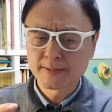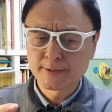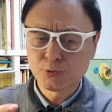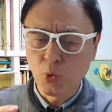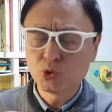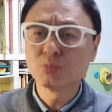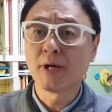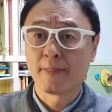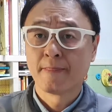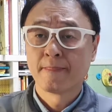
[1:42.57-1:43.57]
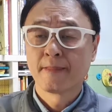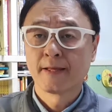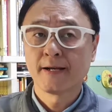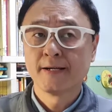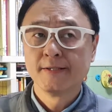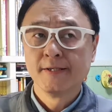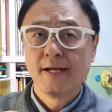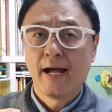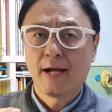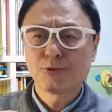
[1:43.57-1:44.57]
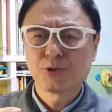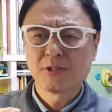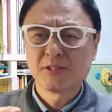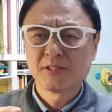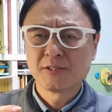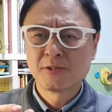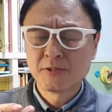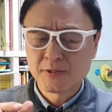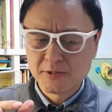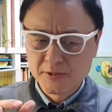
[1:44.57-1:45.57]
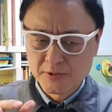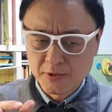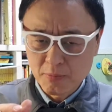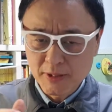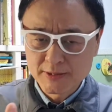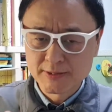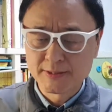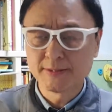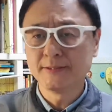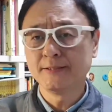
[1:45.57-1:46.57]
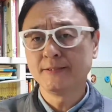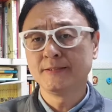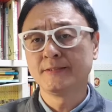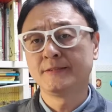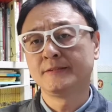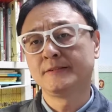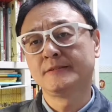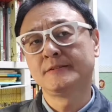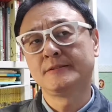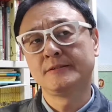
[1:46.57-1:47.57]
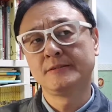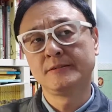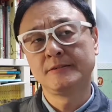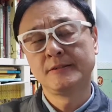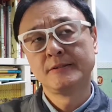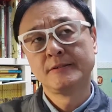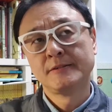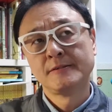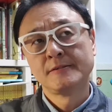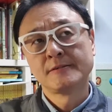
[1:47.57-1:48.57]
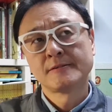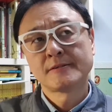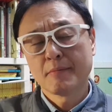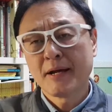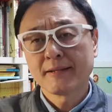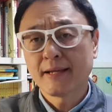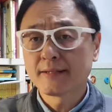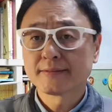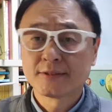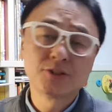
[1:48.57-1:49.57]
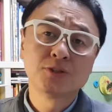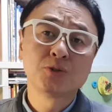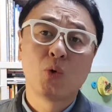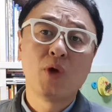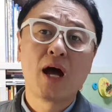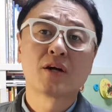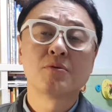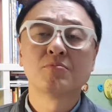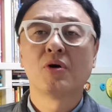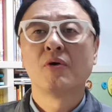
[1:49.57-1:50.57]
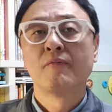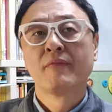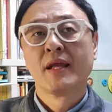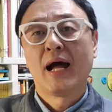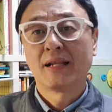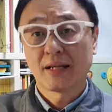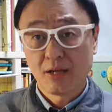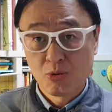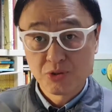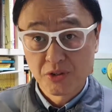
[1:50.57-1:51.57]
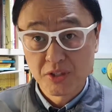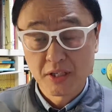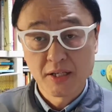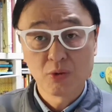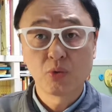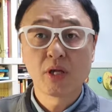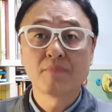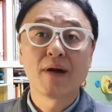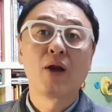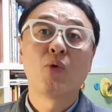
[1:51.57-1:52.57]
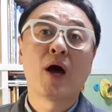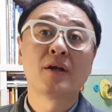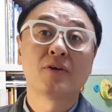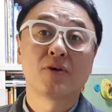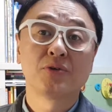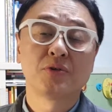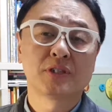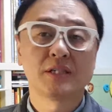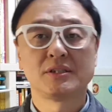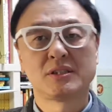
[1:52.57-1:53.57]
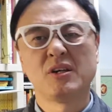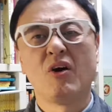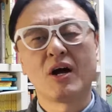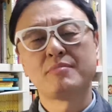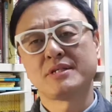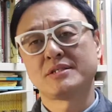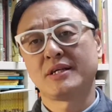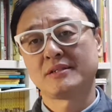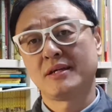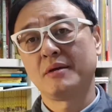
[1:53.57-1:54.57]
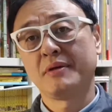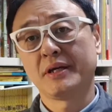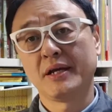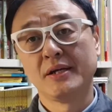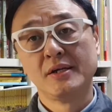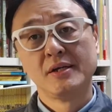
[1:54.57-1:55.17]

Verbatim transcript: 소수만 그러니까 아주 정말 쓸 때만 딱 쓰는 걸로 안 그러면 뭐 안타까운 선택이나 또 다른 말로 하는 거거든요. 사실은 그 어감 자체가 사람에게